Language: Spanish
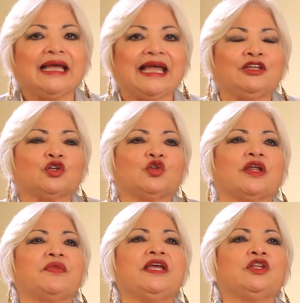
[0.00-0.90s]
El
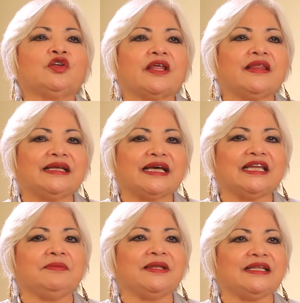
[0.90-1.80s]
doctorado en Historia del
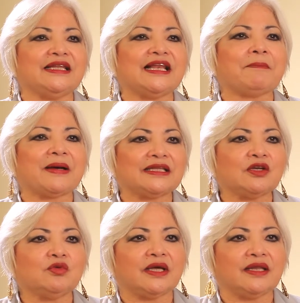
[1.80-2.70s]
Caribe tiene la
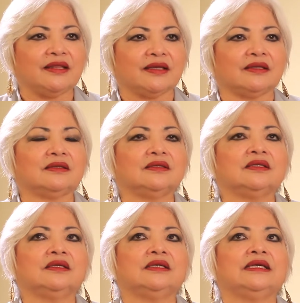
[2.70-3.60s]
particularidad
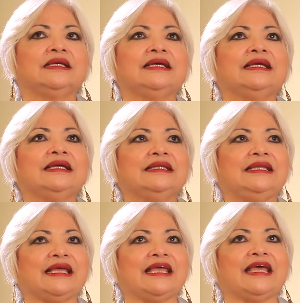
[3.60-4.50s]

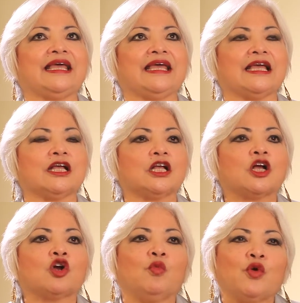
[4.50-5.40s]
de que,
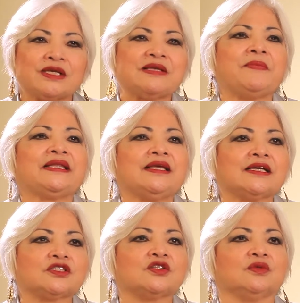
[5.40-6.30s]
como es
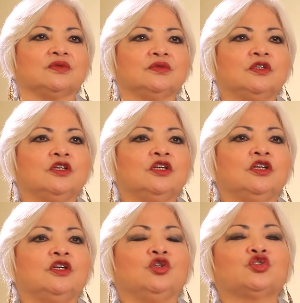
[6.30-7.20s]
investigación,
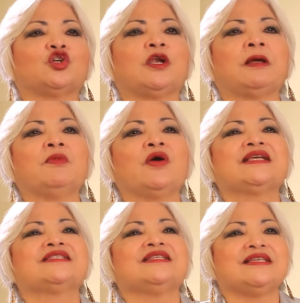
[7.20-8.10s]
nosotros le vamos a
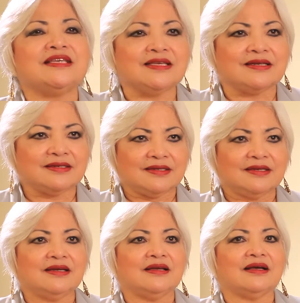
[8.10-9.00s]
exigir
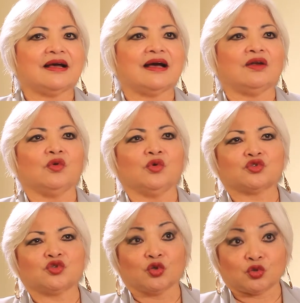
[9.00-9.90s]
a
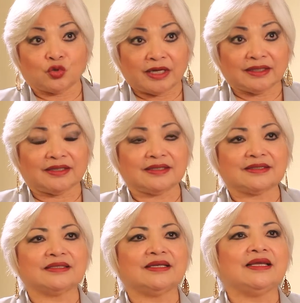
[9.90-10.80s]
los
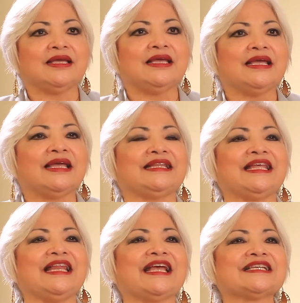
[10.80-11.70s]
doctorantes que
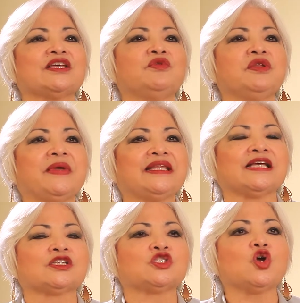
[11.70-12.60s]
tienen que hacer una
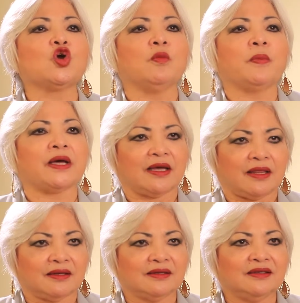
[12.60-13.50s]
investigación
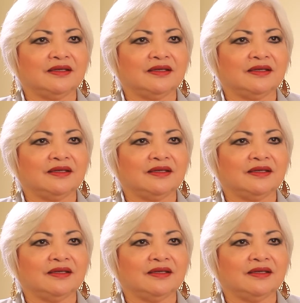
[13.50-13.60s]
comparada.